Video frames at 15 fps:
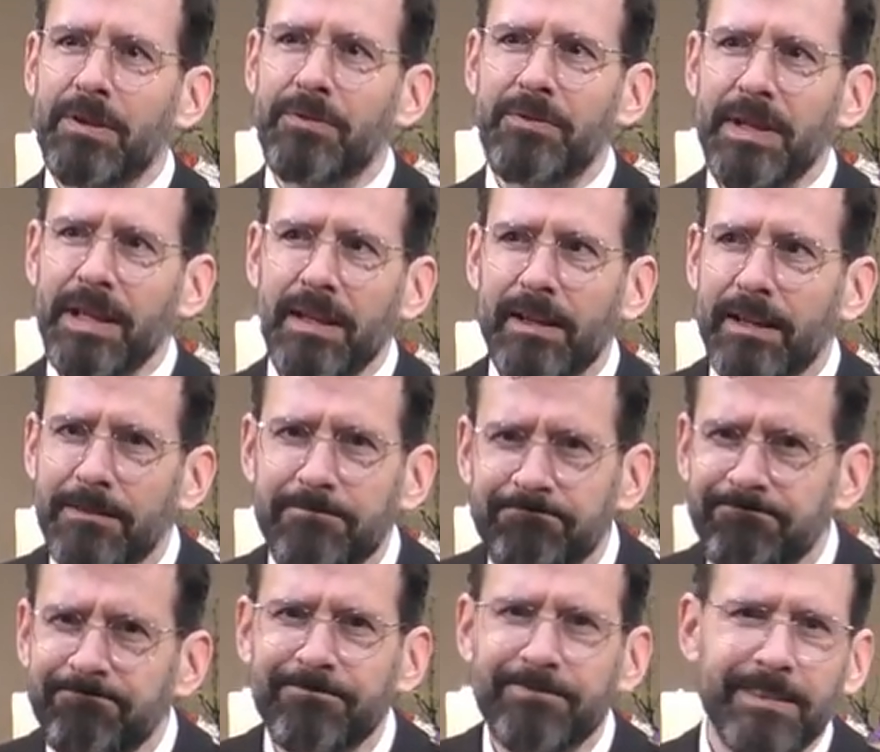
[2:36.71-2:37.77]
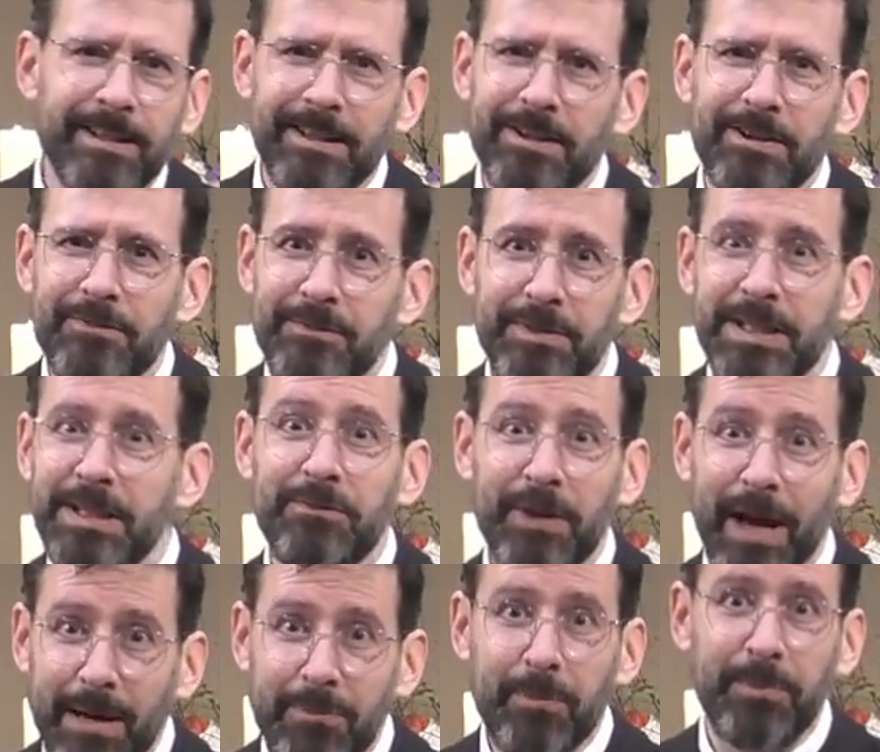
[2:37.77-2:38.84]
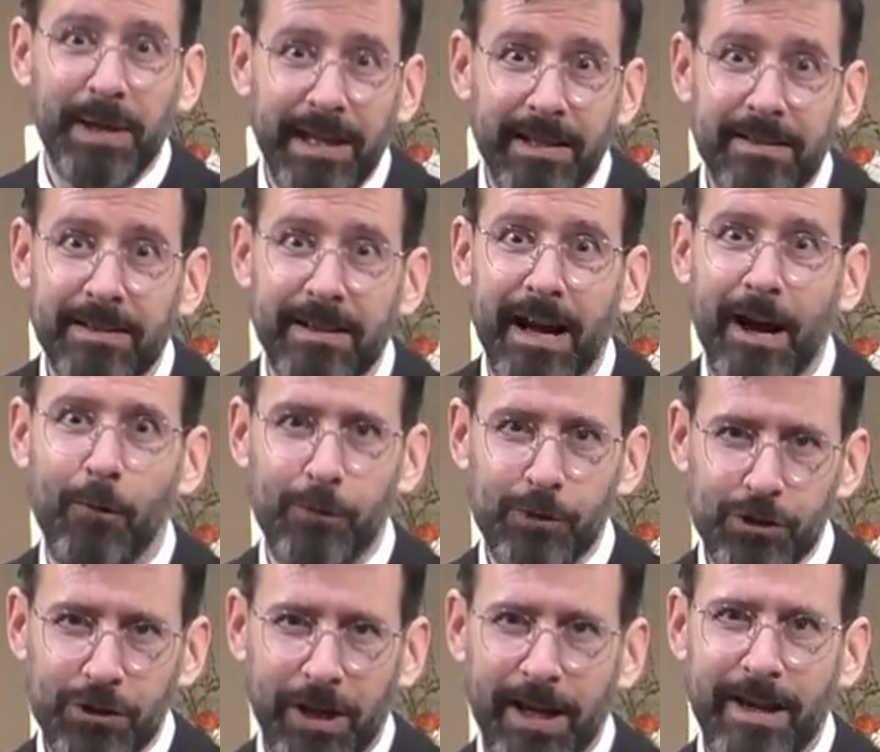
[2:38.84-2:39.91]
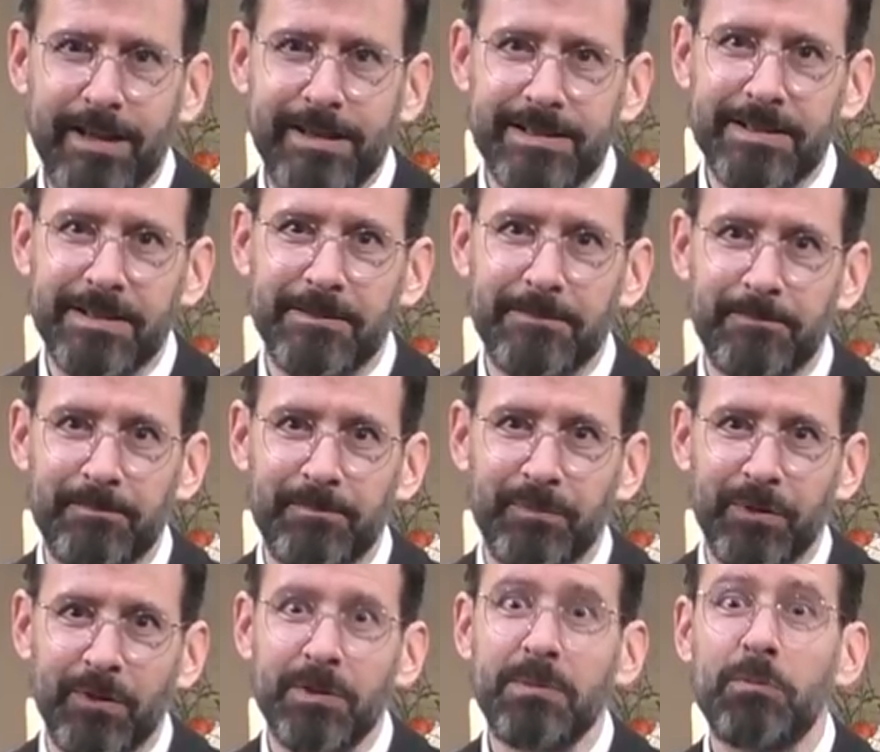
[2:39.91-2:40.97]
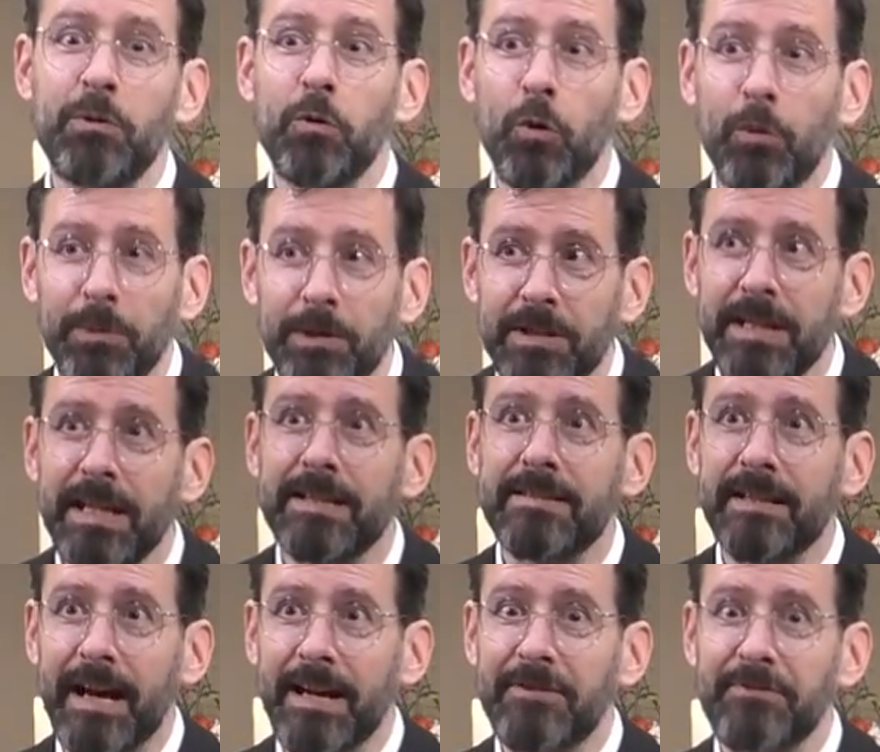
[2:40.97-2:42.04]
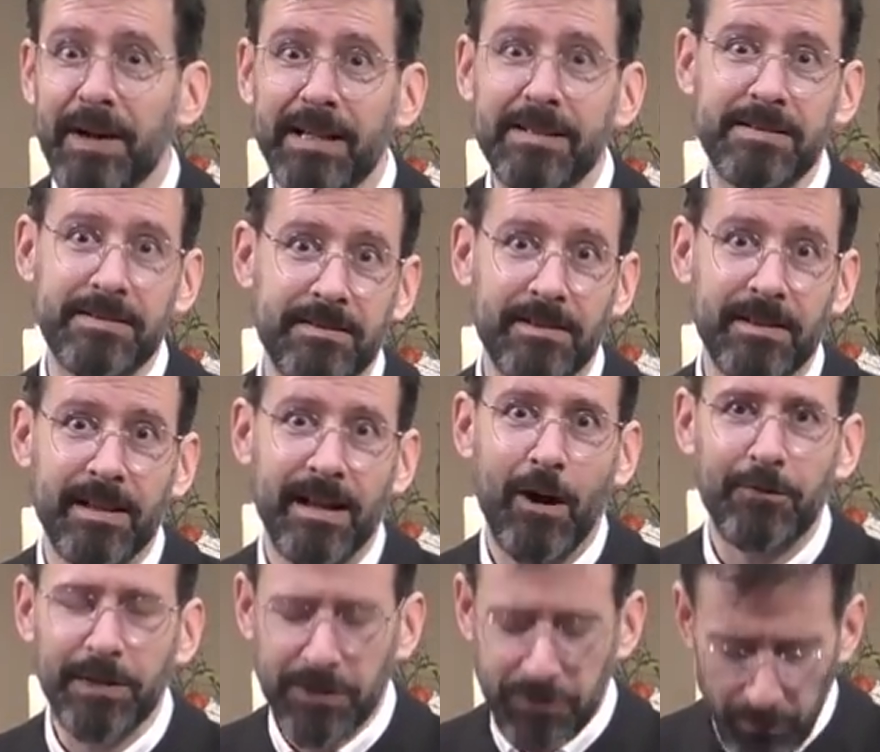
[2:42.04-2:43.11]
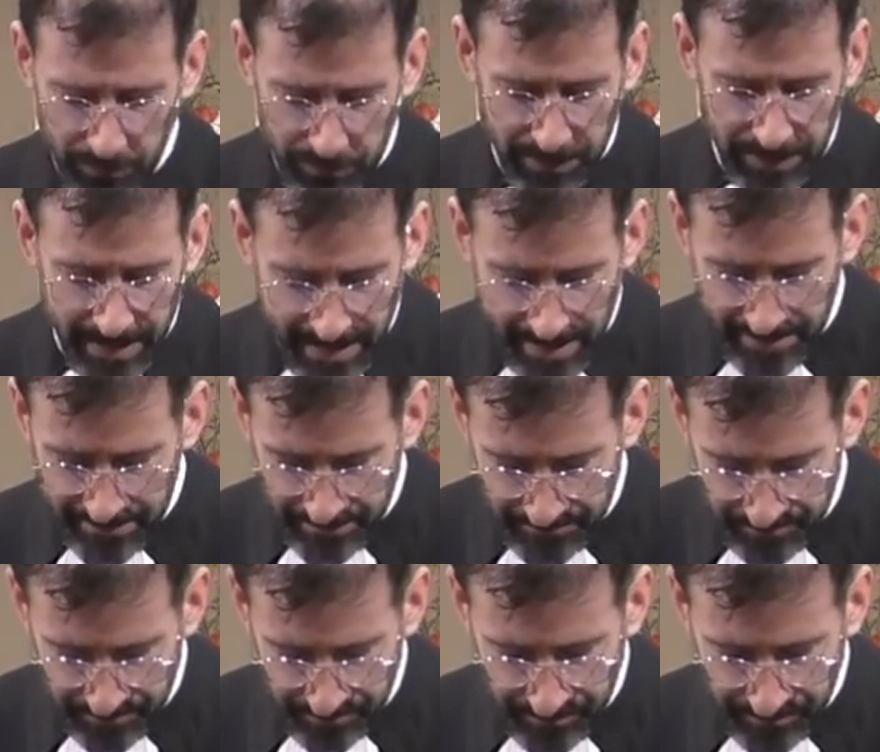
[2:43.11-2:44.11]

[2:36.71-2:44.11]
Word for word: wie, ähm, wie die Farbe Pink aufstrahlt, wie Blumen, die jetzt gerade wachsen auf der dunklen Erde.